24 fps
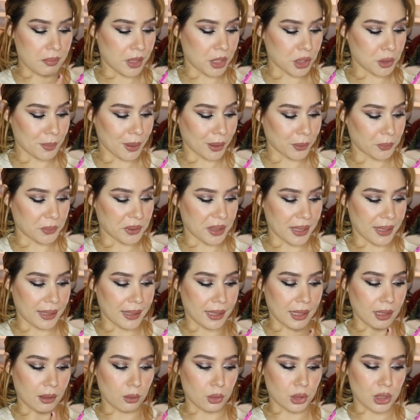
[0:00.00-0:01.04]
ماهيش محطوطه
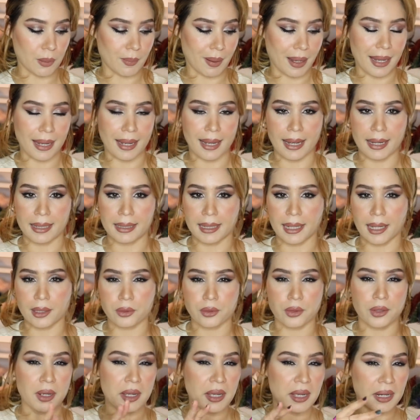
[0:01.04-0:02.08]
لهنا وجا معاها
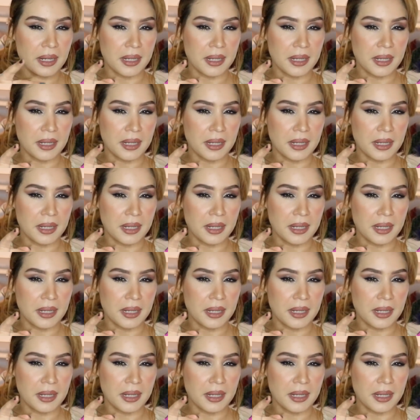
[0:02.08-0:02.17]
ايلاينر